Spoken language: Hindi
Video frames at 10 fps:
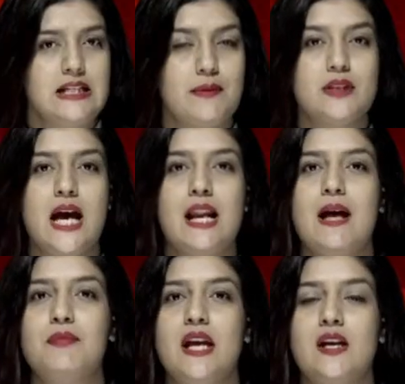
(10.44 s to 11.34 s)
नमस्कार
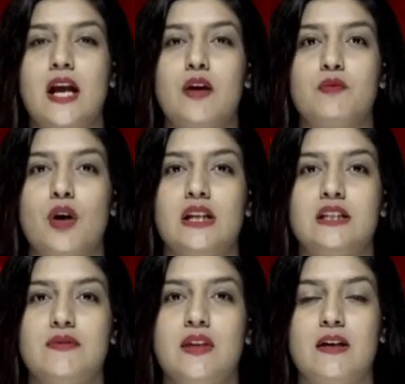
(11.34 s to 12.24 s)
आप देख रहे हैं गुड मॉर्निंग
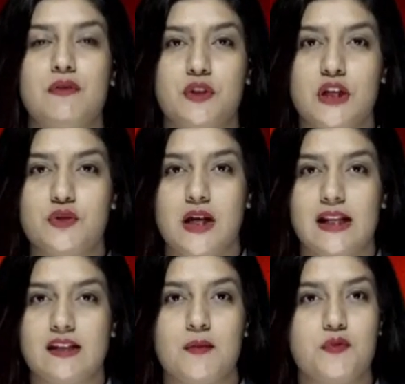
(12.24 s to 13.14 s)
टीवी का विशेष
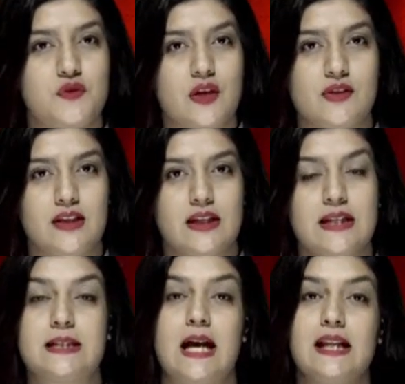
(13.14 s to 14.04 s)
कार्यक्रम सृजन
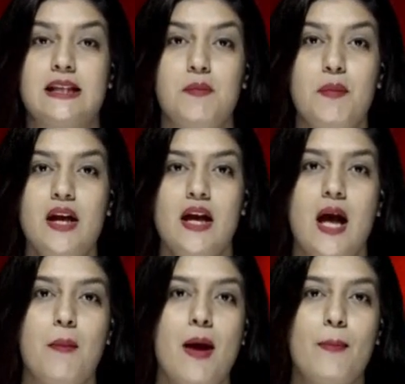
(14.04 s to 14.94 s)
इस कार्यक्रम में
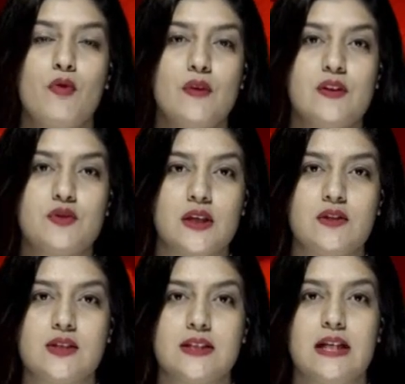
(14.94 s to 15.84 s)
हम आपको विंध्य
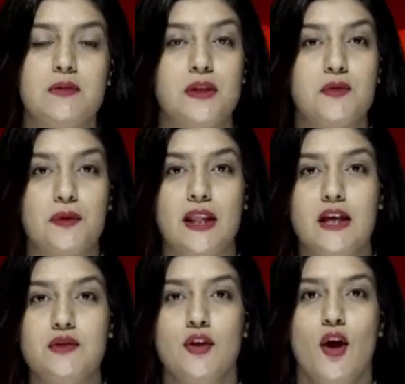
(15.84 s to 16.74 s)
क्षेत्र सहित मध्य
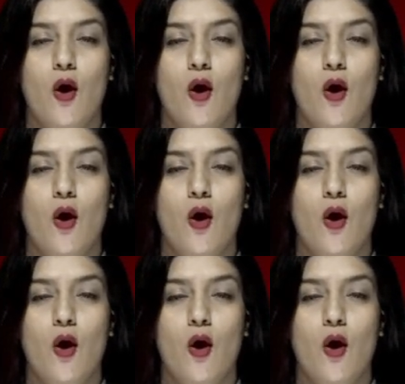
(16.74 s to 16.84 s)
प्रदेश